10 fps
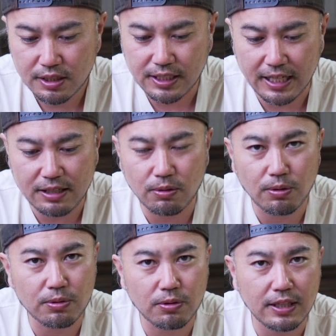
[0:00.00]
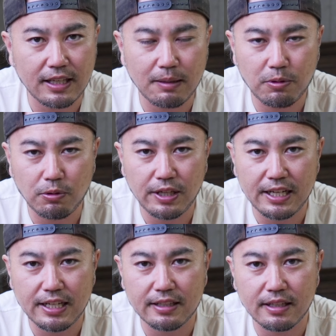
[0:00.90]
最高の焚き火の
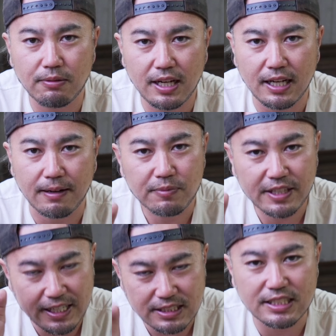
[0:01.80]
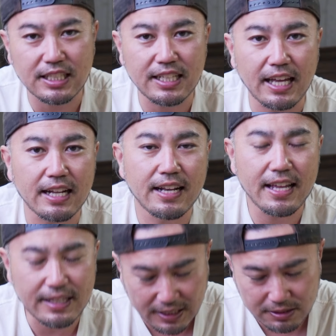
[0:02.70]
やり方は現地でね
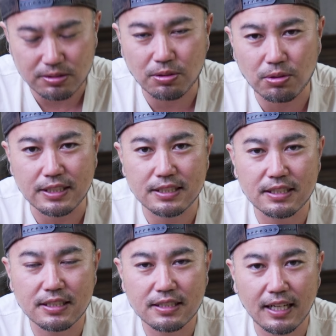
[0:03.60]
レンタルすることです